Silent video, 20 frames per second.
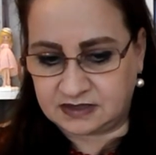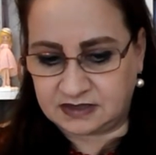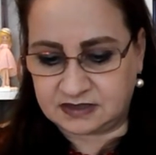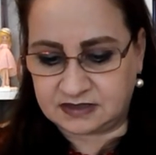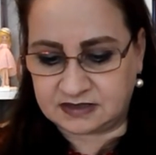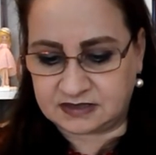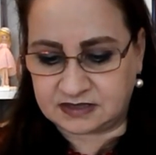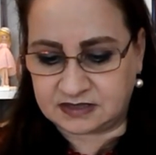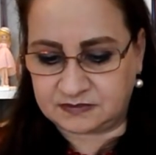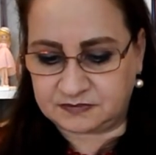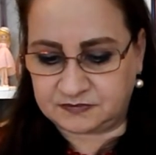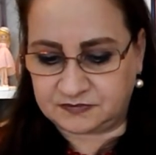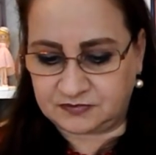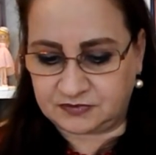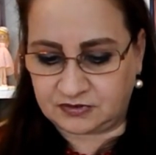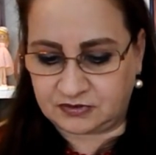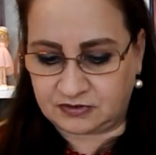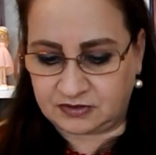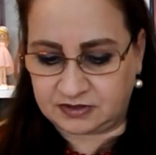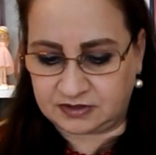Es gibt
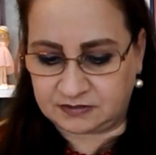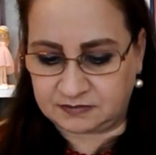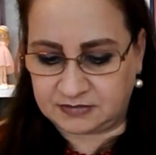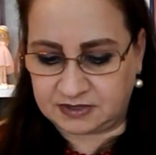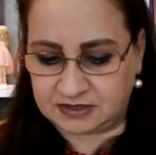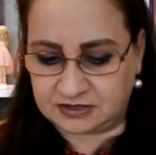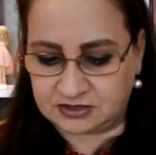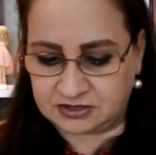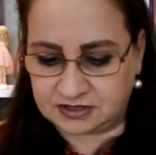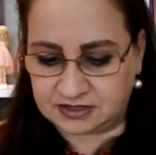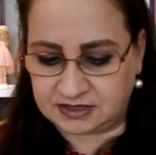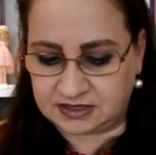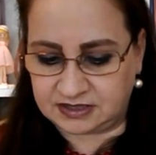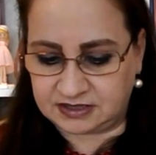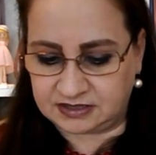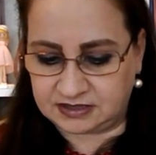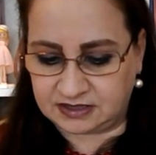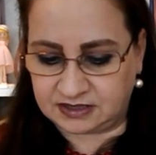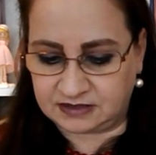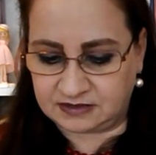für euch
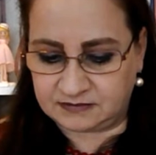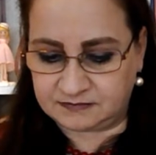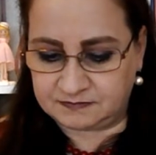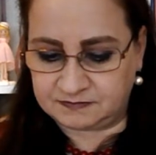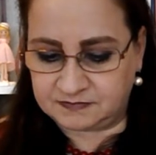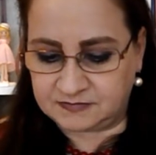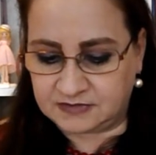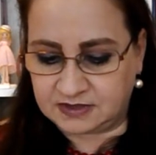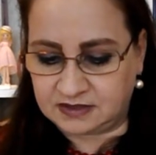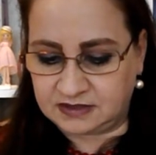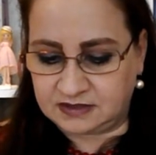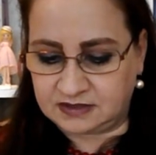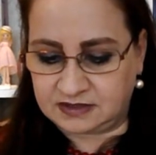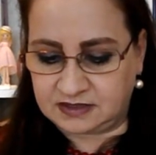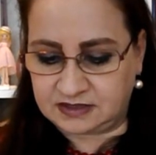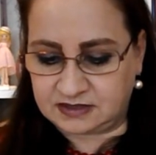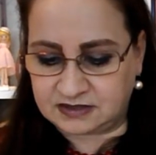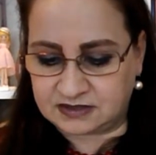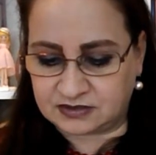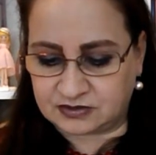Menschenkinder
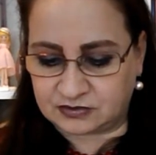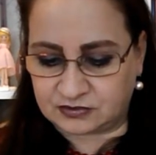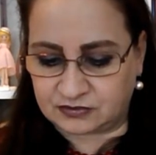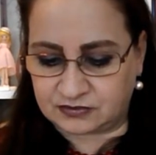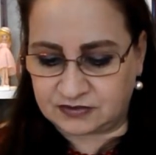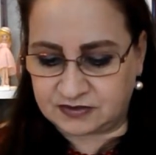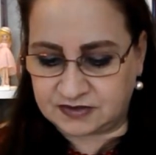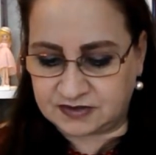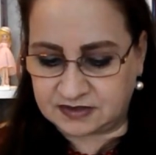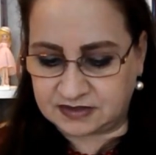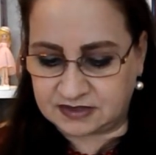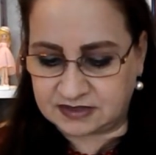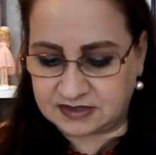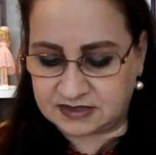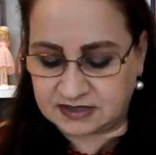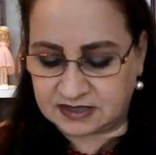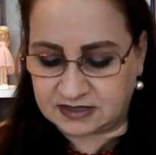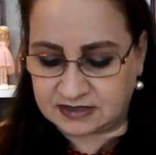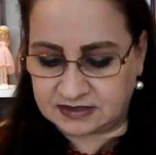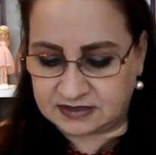nichts
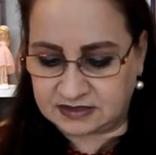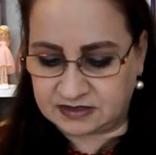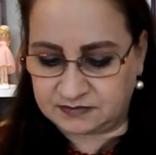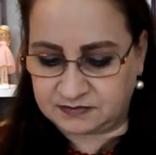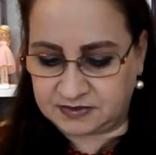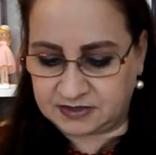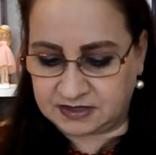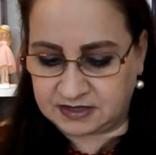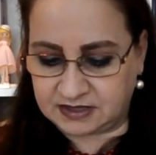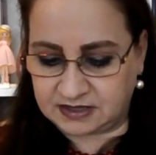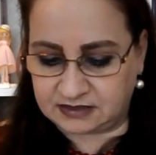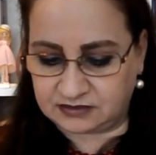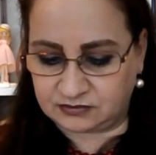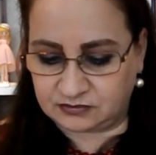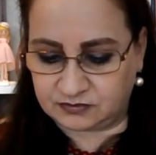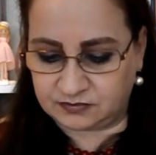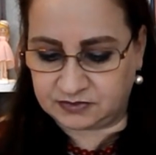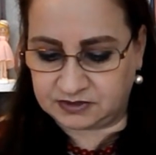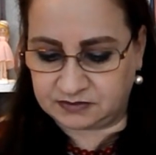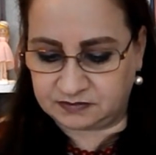Größeres als die
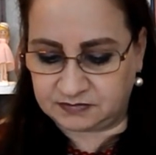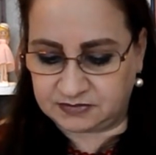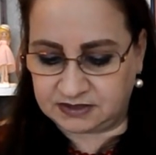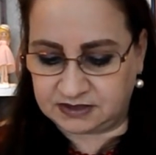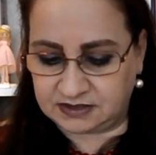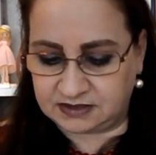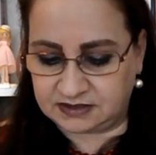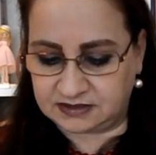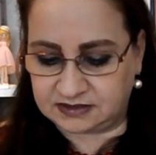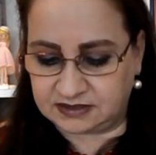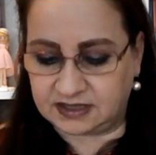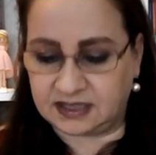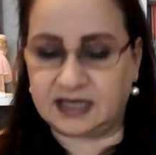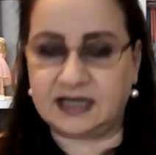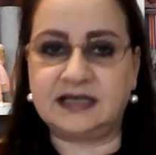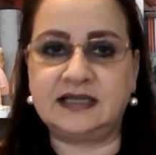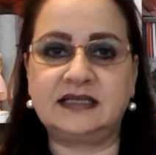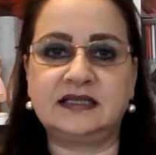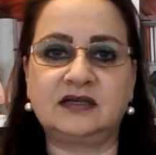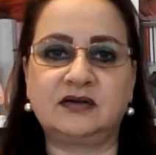Begegnung mit mir in der
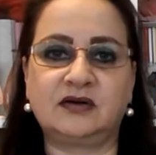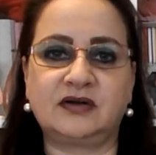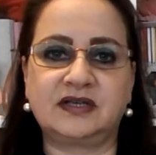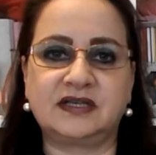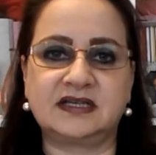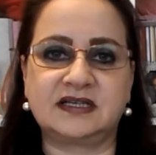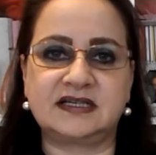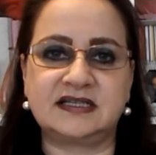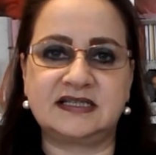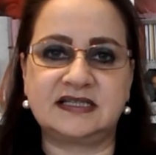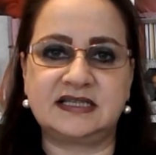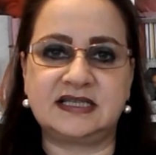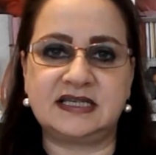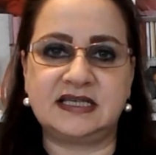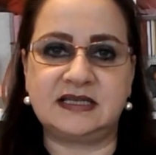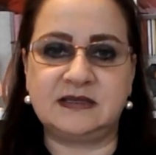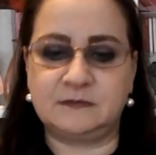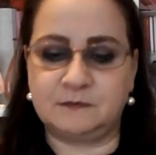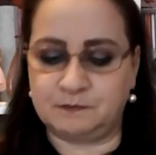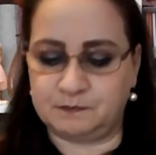heiligen
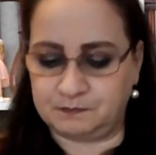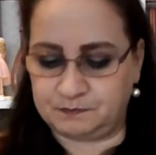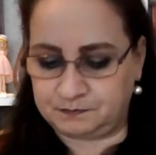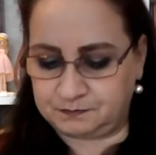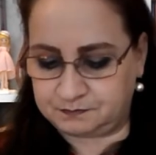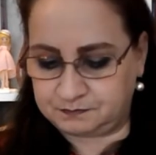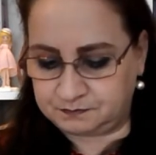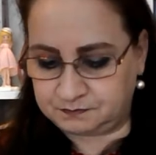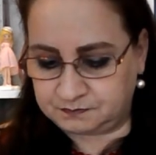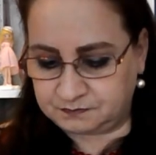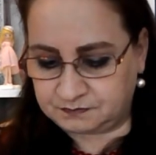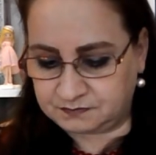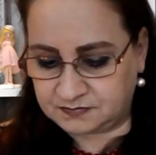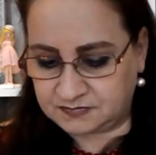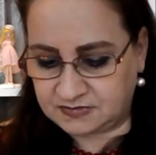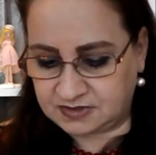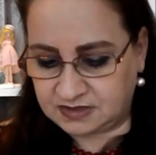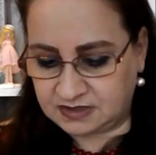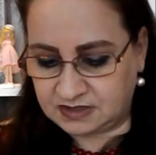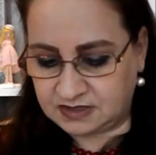Eucharistie.
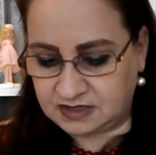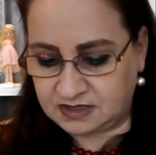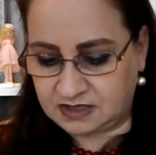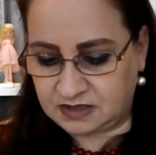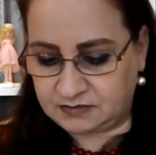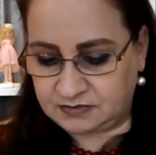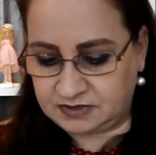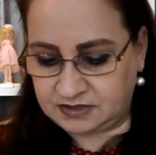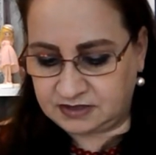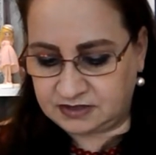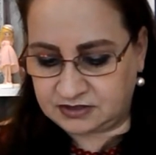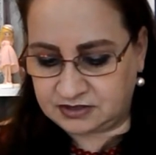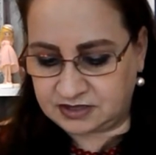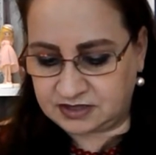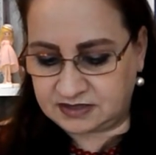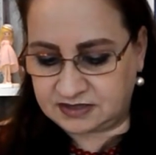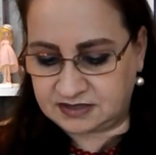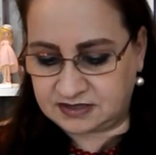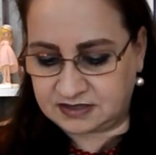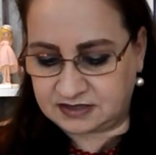Aber ihr
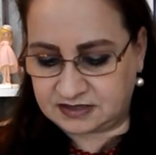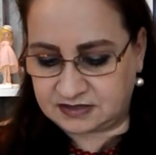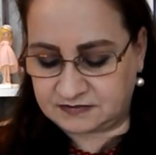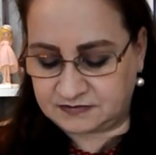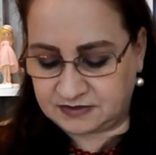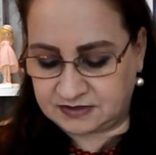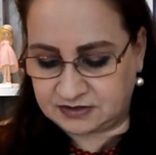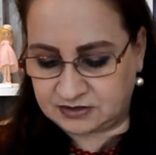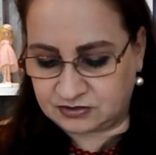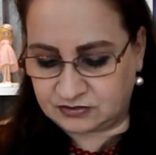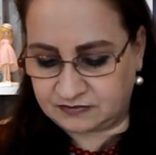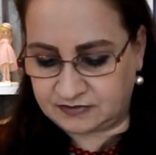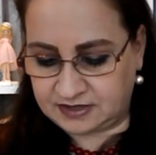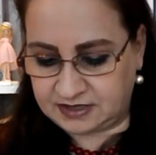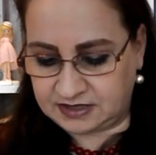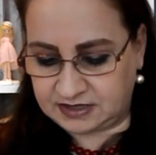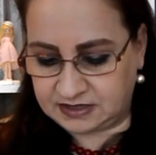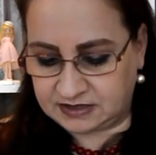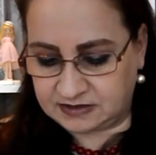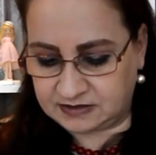schätzt es viel zu
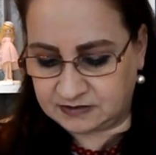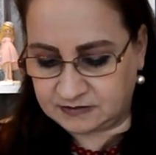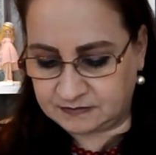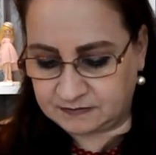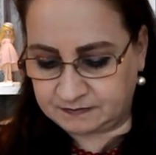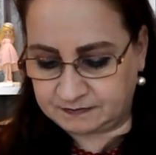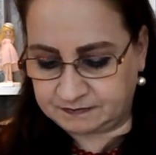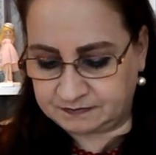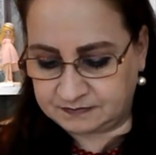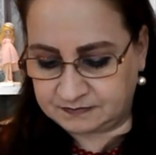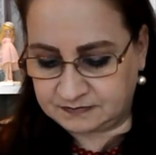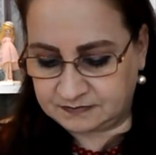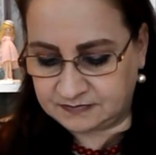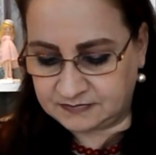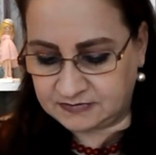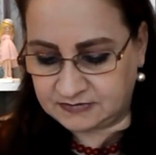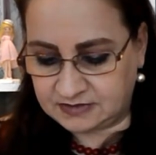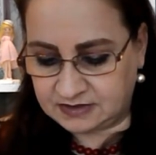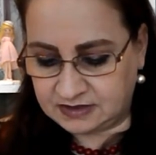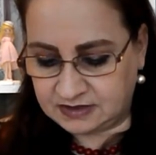wenig.
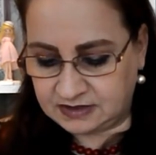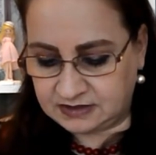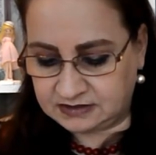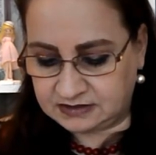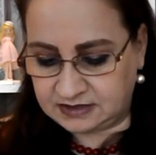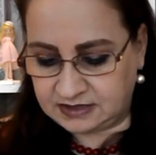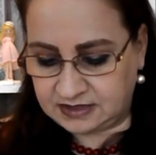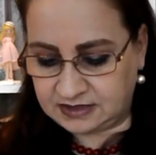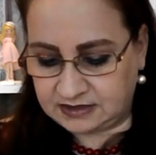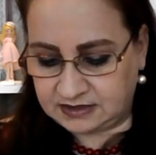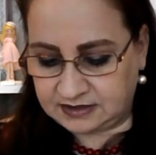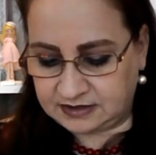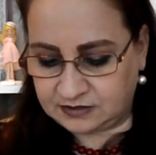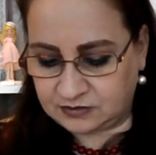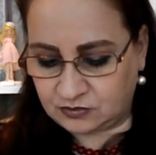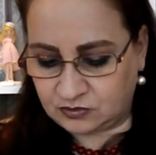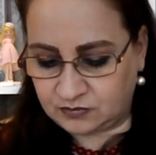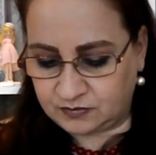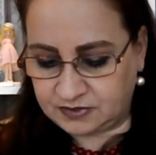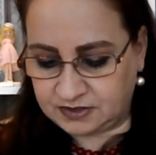
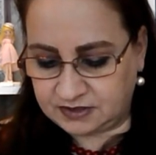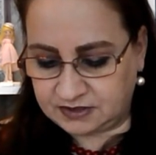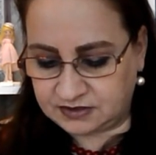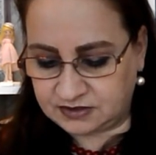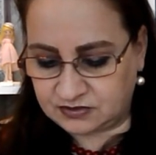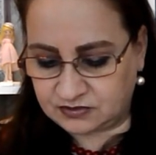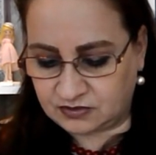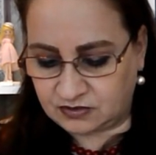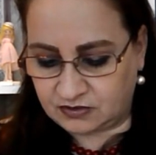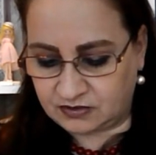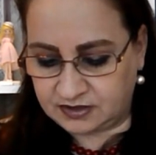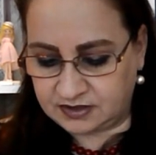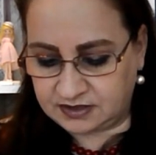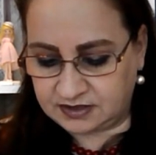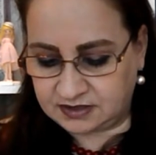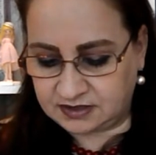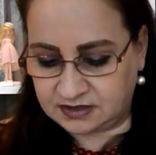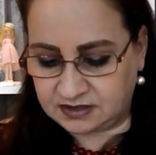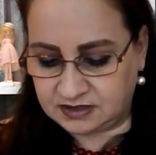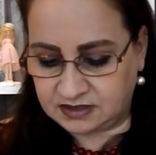Täglich komme ich zu
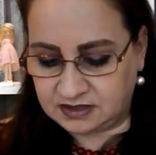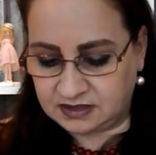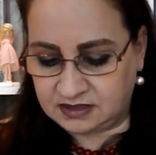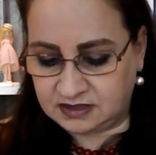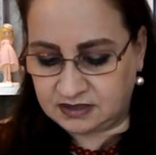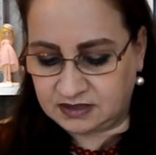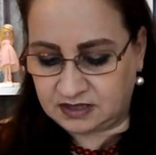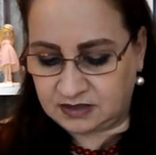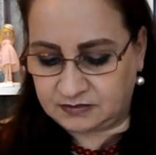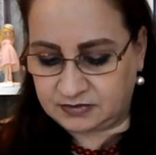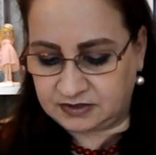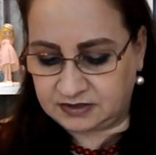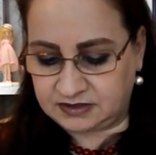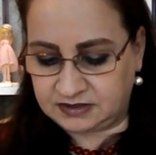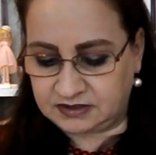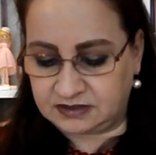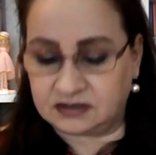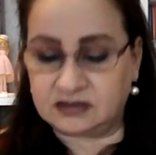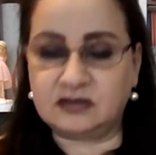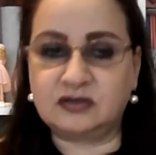euch, aber
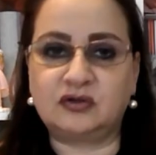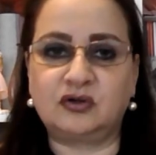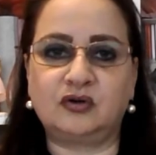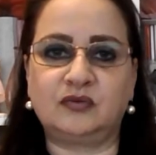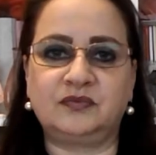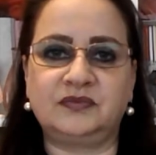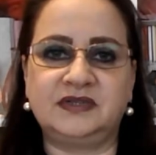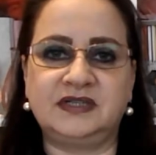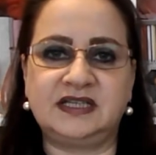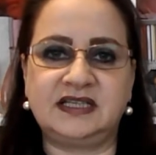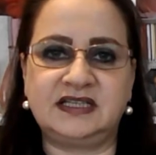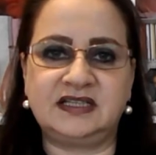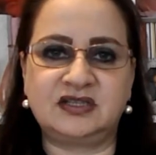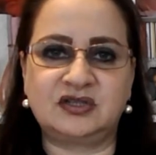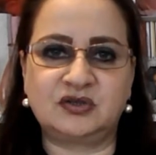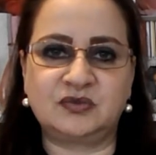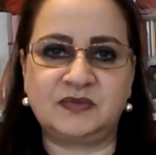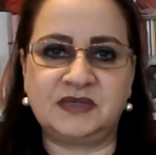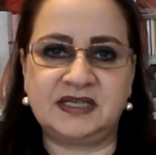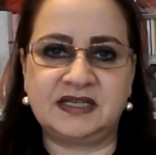ihr kommt nicht
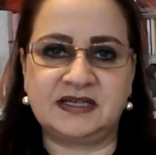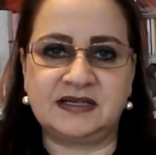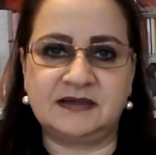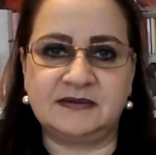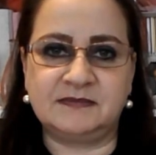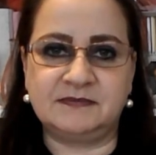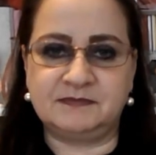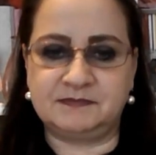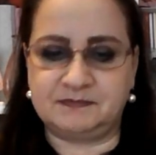zu mir